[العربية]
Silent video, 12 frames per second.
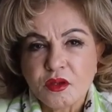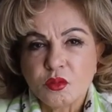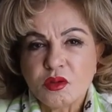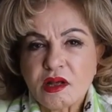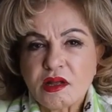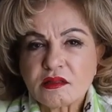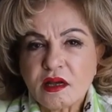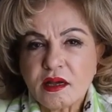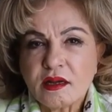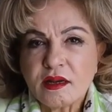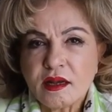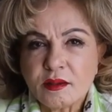
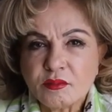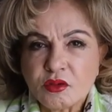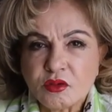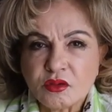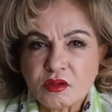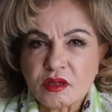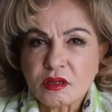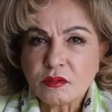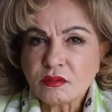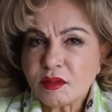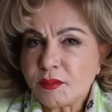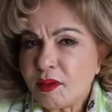والغطاء اللي عاملين له اياه
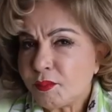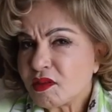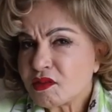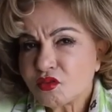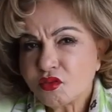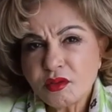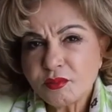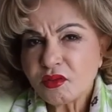طبعا منصوري